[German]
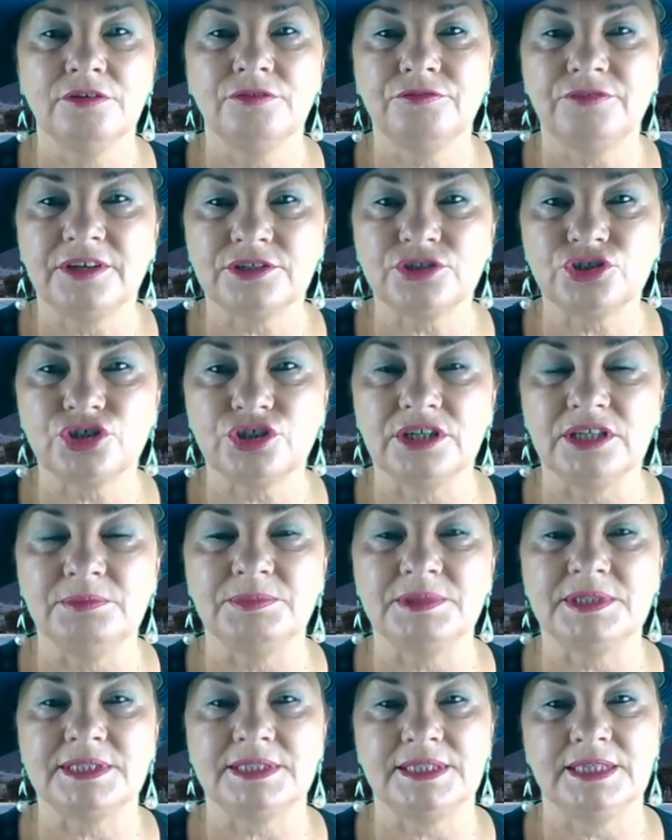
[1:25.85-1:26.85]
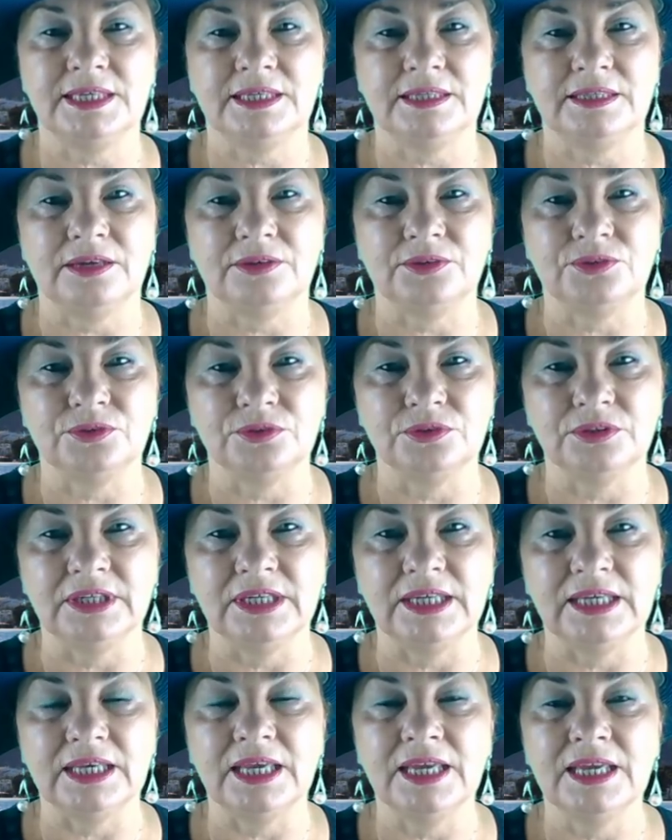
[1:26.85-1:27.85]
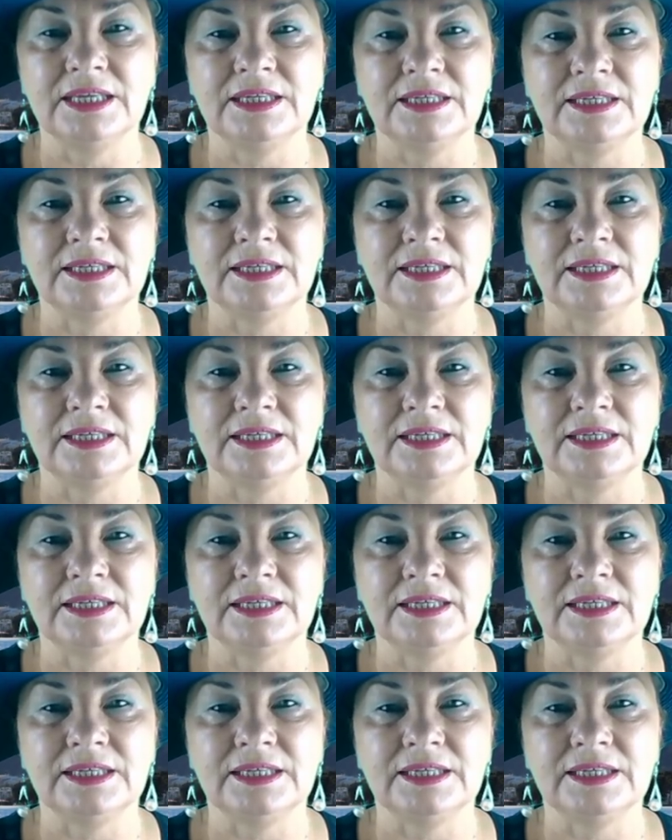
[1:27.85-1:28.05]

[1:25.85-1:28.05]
verschiebt sich natürlich